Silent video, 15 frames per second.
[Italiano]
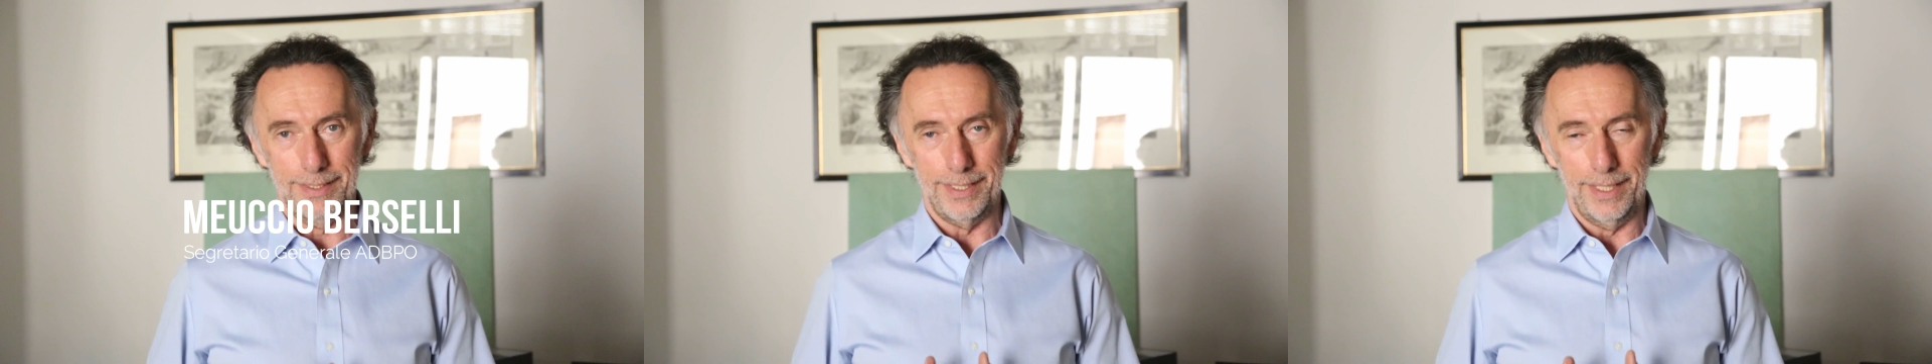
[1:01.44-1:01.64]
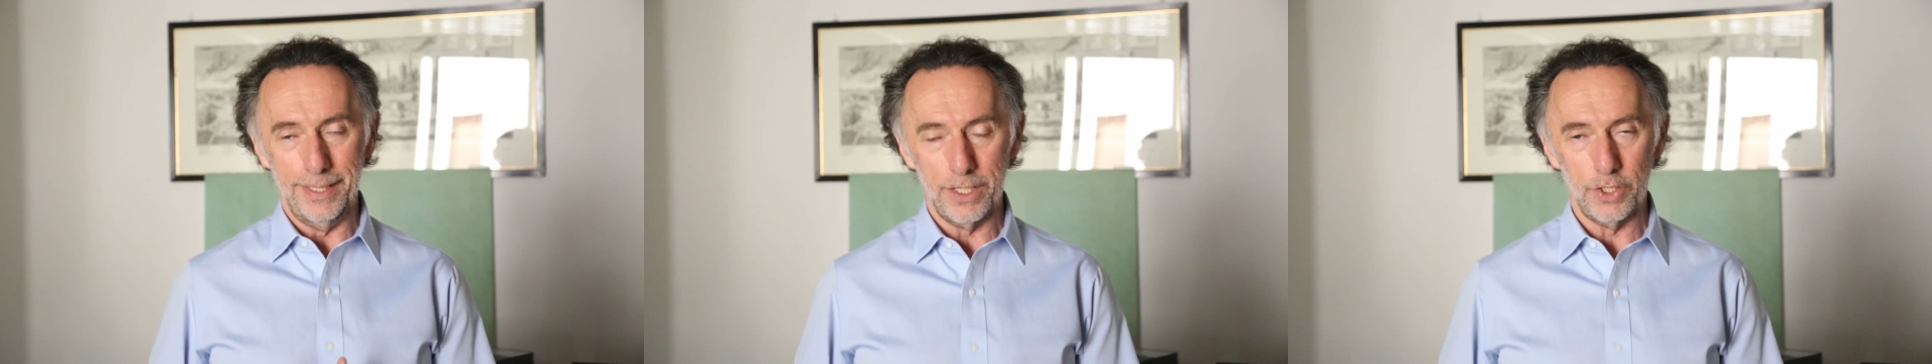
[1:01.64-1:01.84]

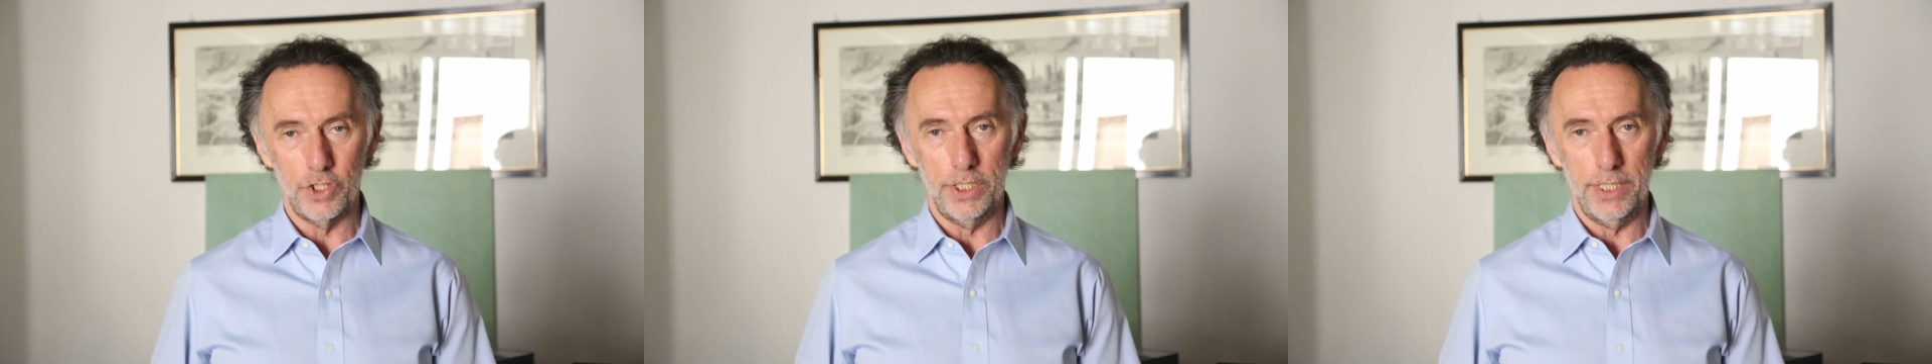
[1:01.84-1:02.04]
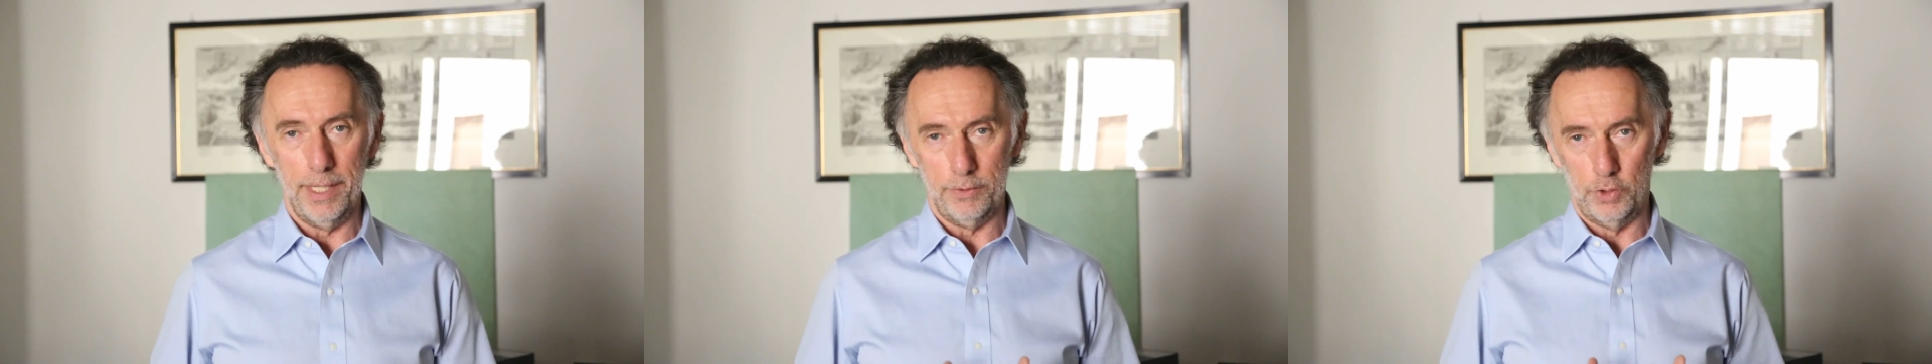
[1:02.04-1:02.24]
di
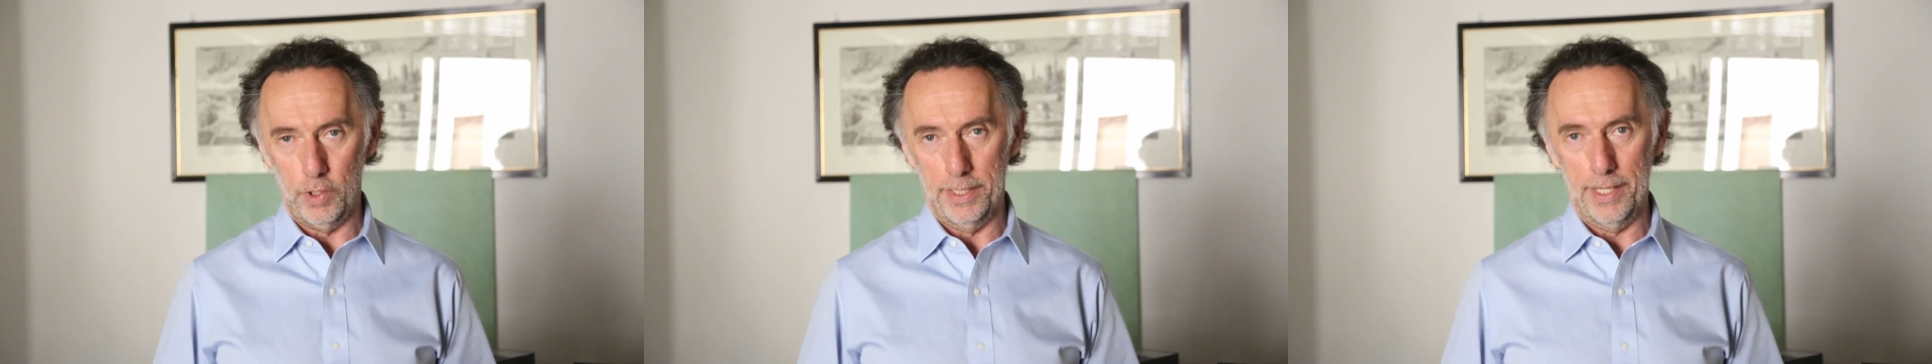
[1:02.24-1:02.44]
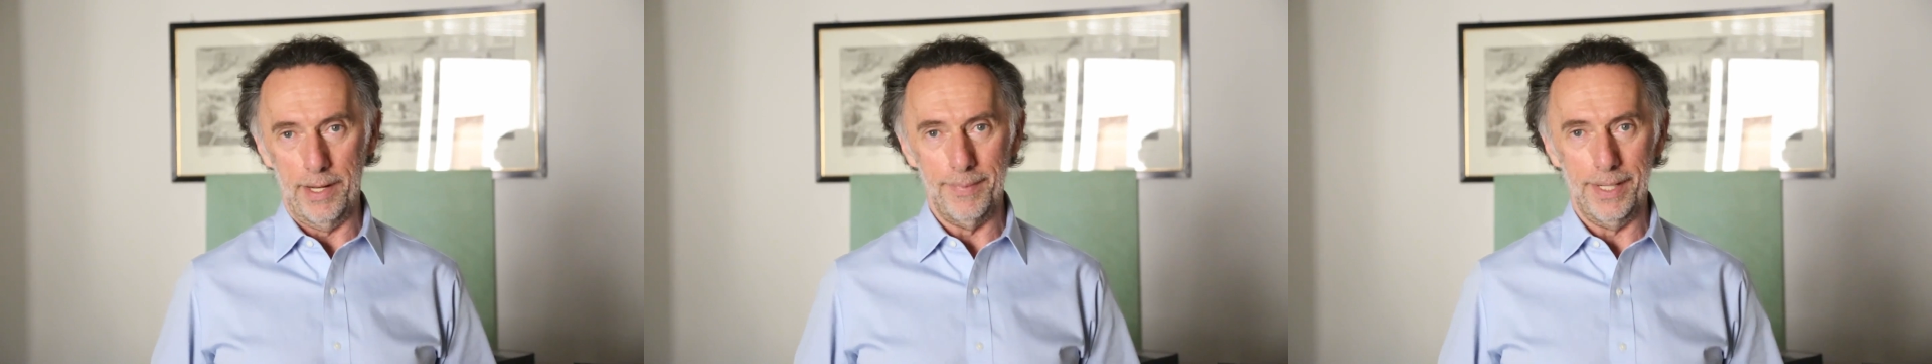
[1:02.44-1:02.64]
energia,
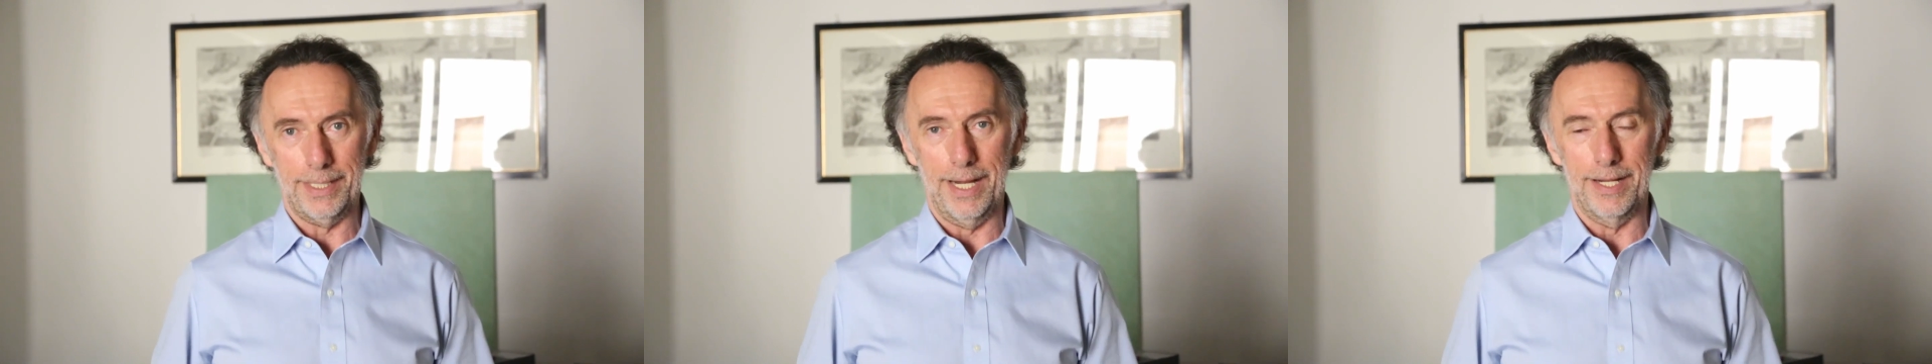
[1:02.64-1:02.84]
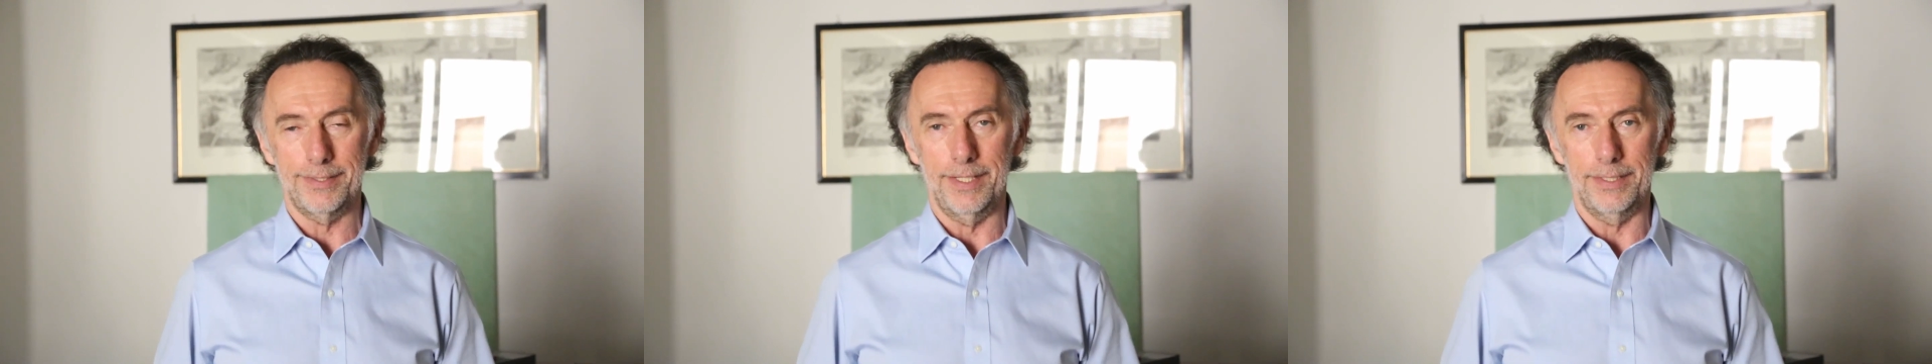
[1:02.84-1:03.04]
cioè nella
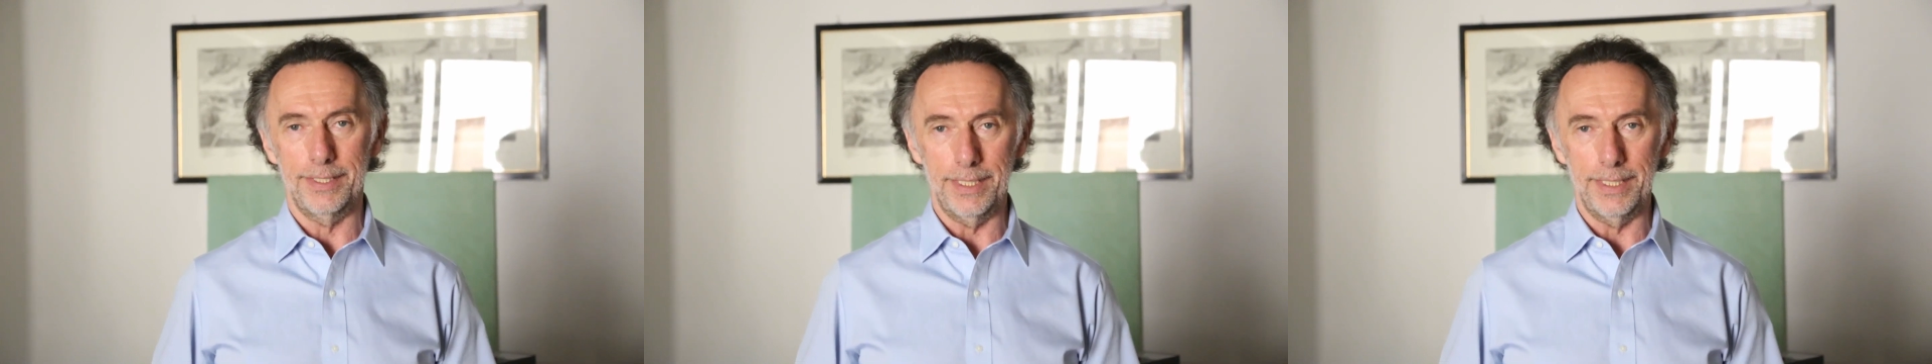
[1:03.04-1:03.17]
mancanza